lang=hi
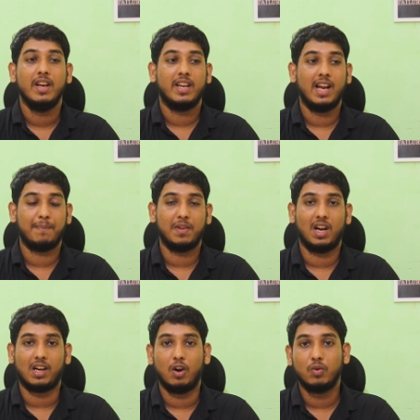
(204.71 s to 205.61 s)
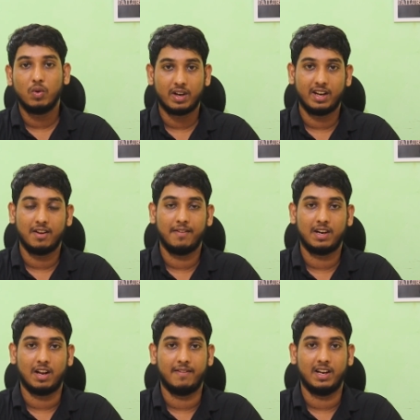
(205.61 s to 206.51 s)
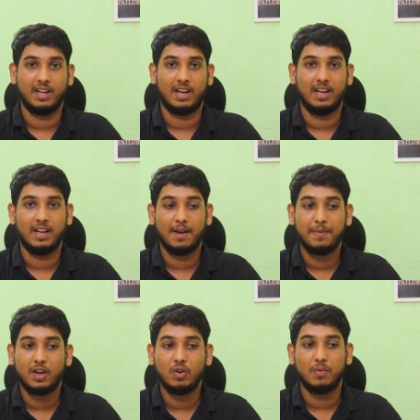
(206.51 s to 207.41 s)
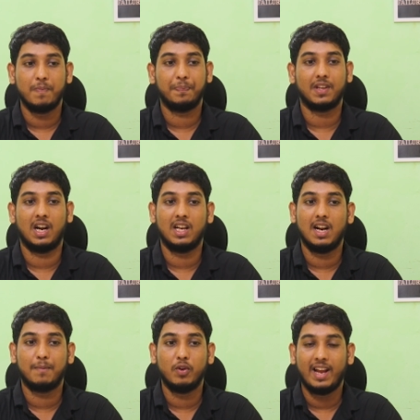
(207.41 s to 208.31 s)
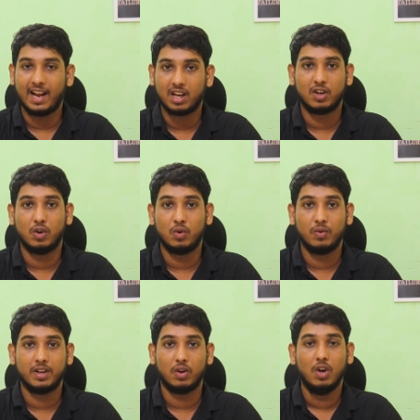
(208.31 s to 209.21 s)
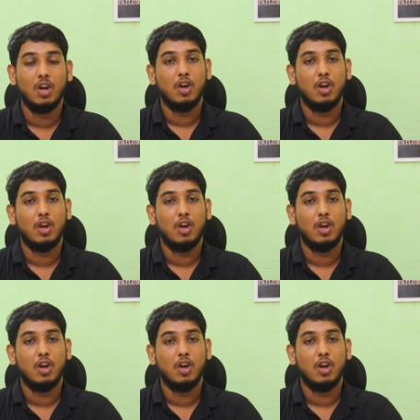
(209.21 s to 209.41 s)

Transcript: कि अपना अकाउंट को रिकवर करवाने के लिए अब देखो अगर आप कोई हैकर को ढूंढ रहे हो